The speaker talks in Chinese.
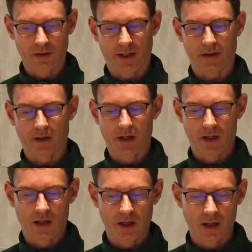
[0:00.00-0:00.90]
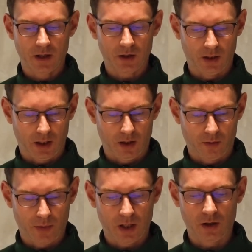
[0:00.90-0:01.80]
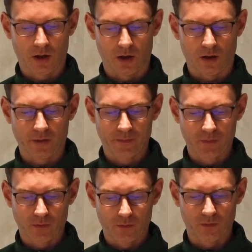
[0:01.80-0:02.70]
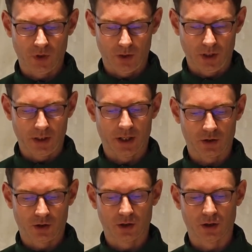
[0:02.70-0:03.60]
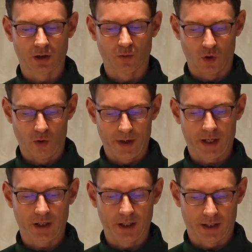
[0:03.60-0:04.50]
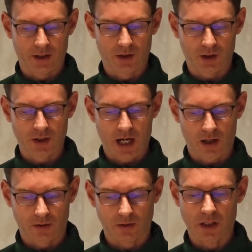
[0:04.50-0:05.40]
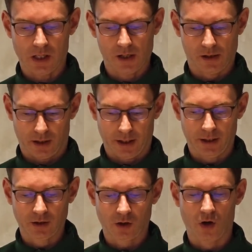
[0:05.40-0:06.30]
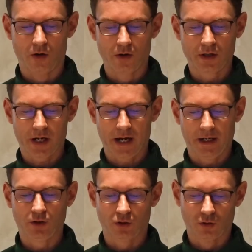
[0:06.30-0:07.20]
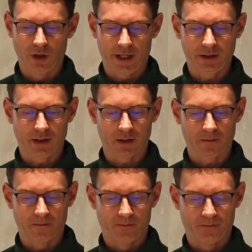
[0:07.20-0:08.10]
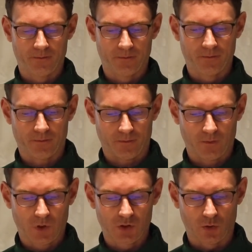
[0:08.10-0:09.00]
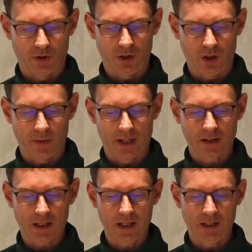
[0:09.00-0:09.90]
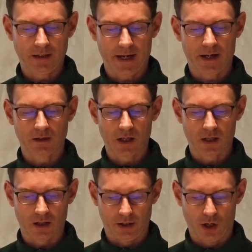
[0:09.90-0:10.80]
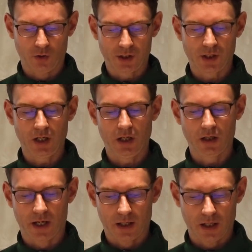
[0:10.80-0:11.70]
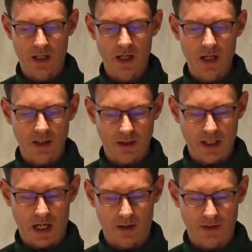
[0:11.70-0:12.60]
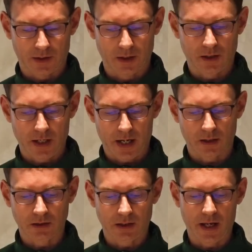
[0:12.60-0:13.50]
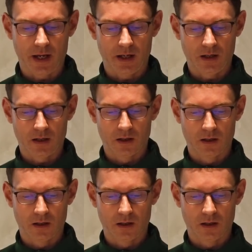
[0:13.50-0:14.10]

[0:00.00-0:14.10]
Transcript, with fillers: 的，也没有秘密的事不被人知道而公开出来的。所以你们应当留心要怎样听，